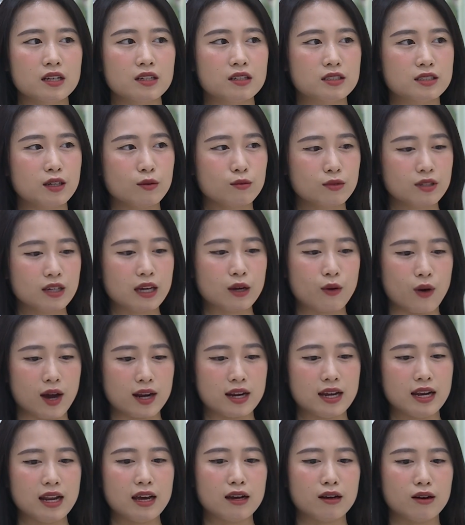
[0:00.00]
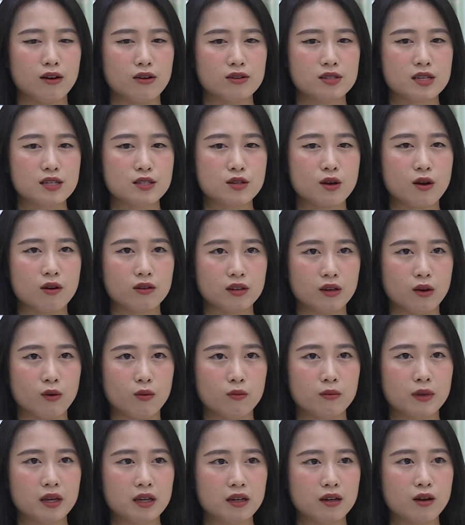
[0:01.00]
Ở trong những cái khóa đấy là họ sẽ cho
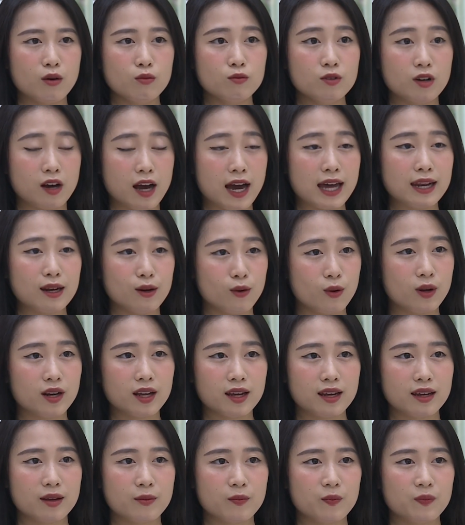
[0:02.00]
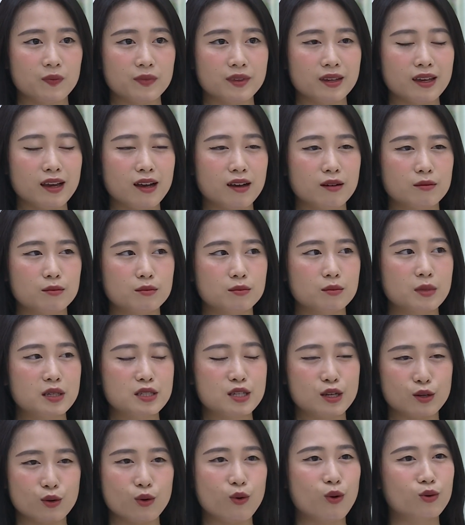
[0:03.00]
kiểu mình không được ăn luôn ấy,
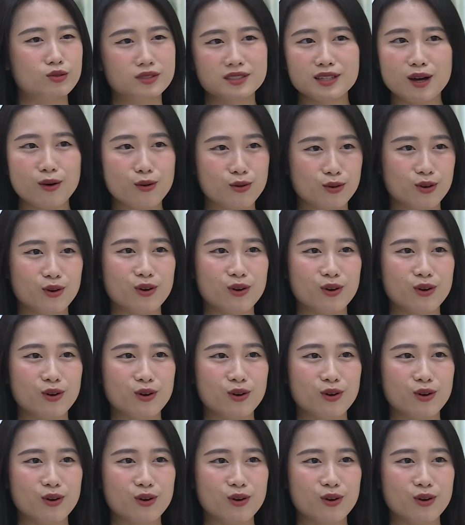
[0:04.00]
mình chỉ được uống dầu